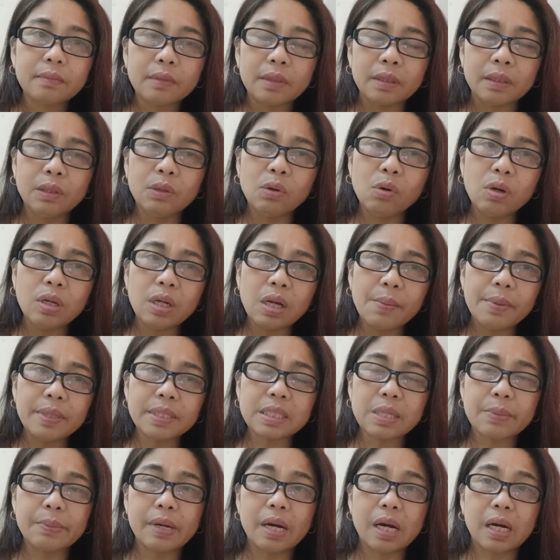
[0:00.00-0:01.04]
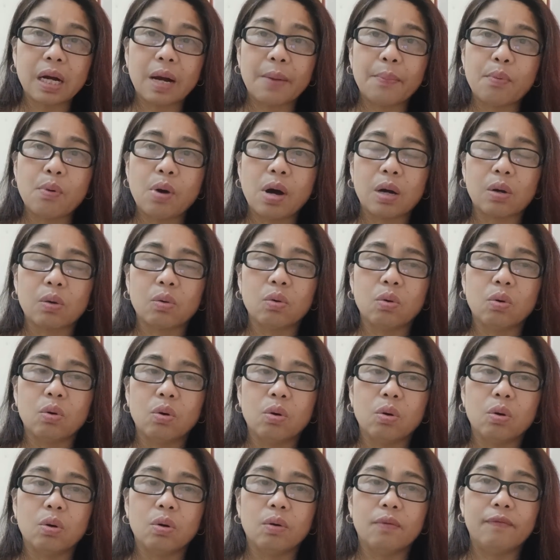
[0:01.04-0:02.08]
doon naman sa mga kapwa ko
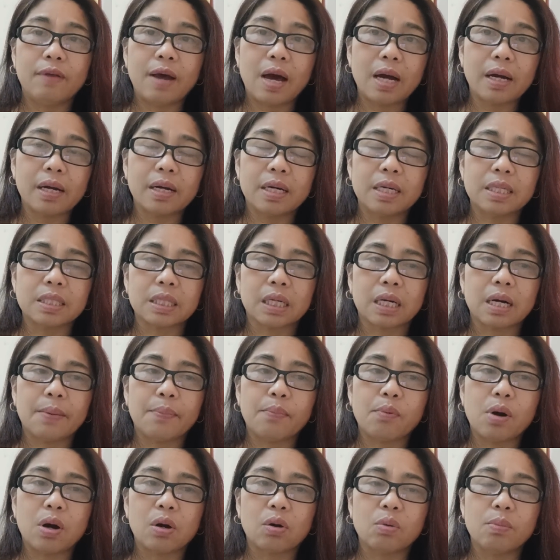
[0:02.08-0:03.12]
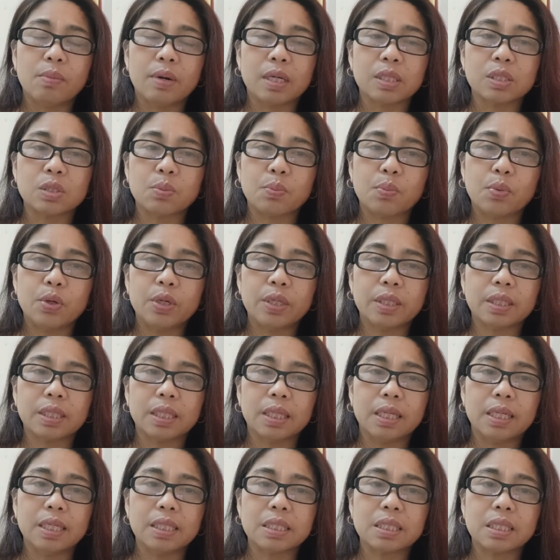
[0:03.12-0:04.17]
vlogger, sa kapwa ko mga
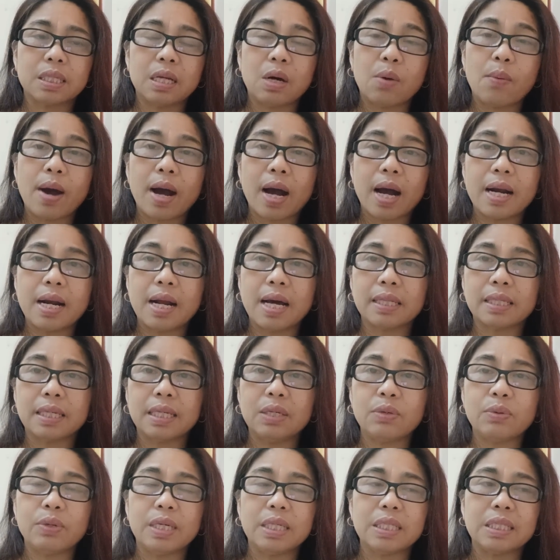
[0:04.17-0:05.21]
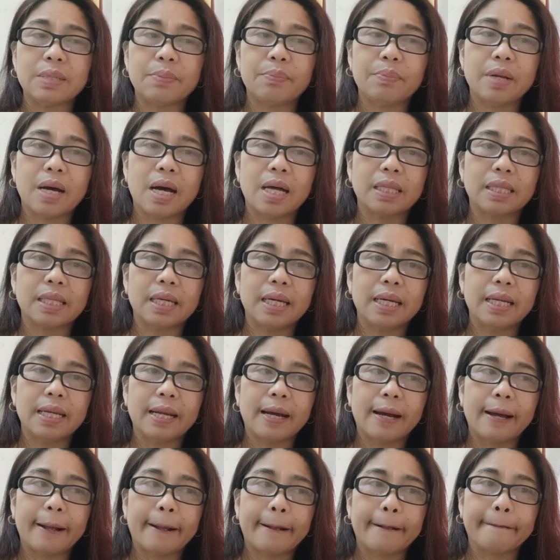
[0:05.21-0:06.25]
supporters, lawakan natin yung isip natin
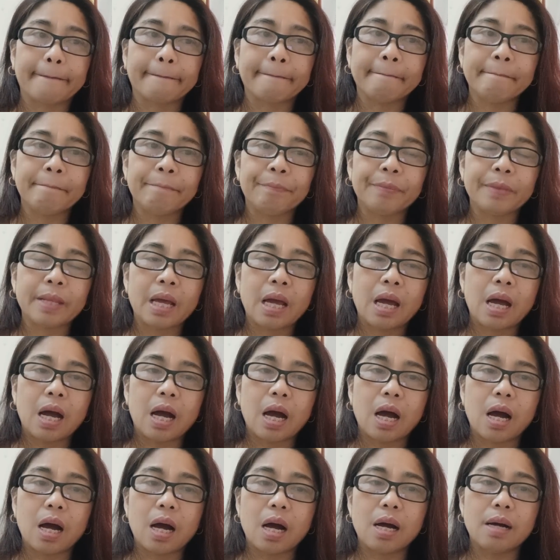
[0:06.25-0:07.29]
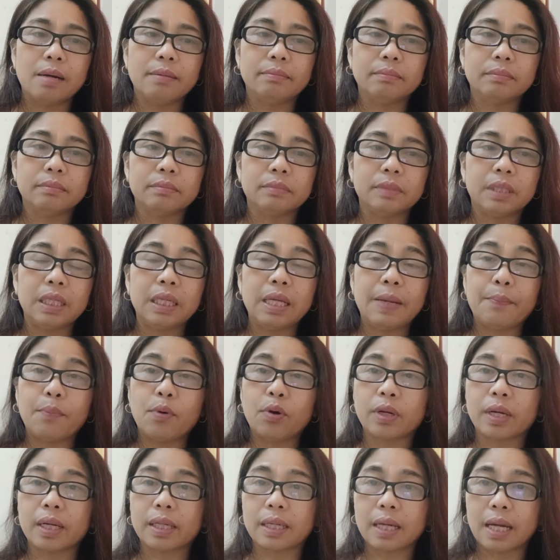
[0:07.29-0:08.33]
na um, hindi
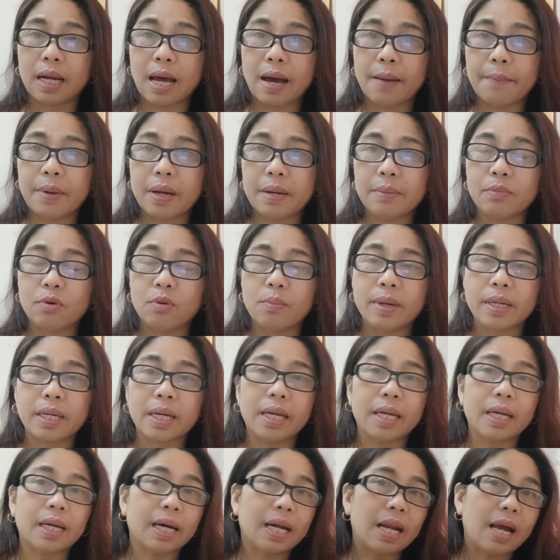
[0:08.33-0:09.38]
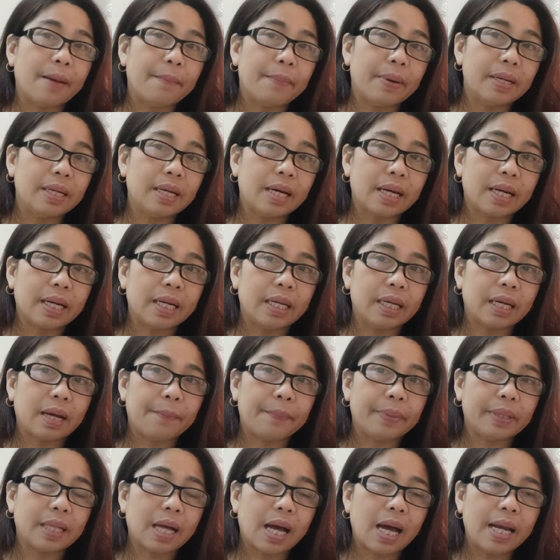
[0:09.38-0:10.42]
porket kalaban mo, maging kalaban na rin ni
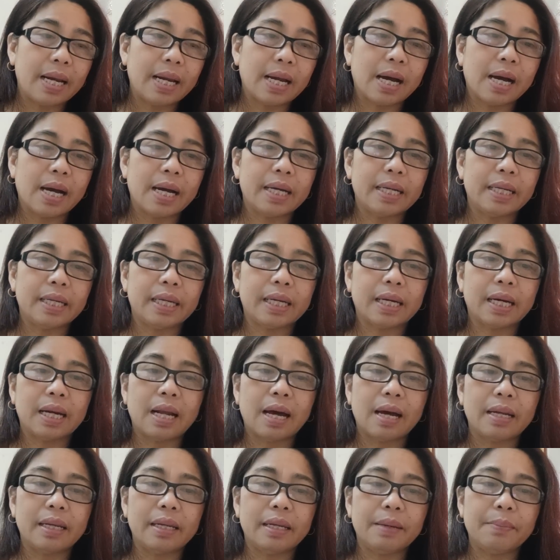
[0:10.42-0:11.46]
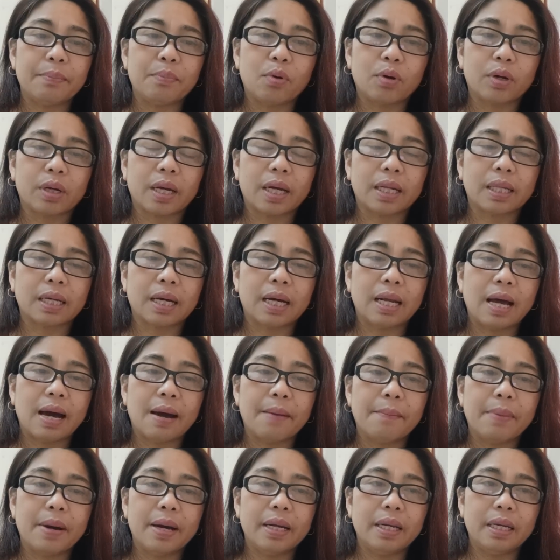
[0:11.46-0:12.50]
Kapitana, hindi, kala, hindi porket
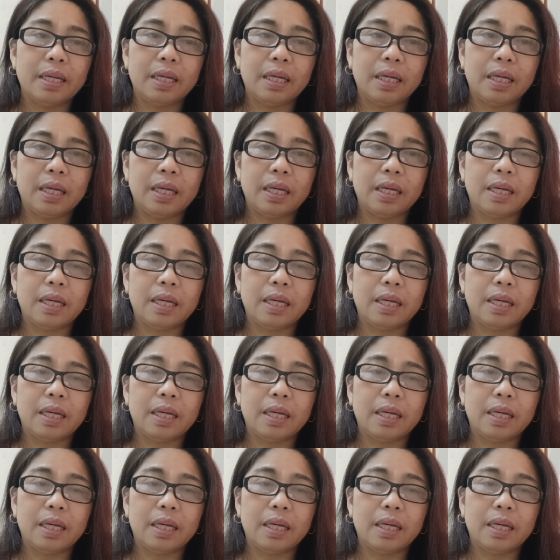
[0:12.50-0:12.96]
kalaban ni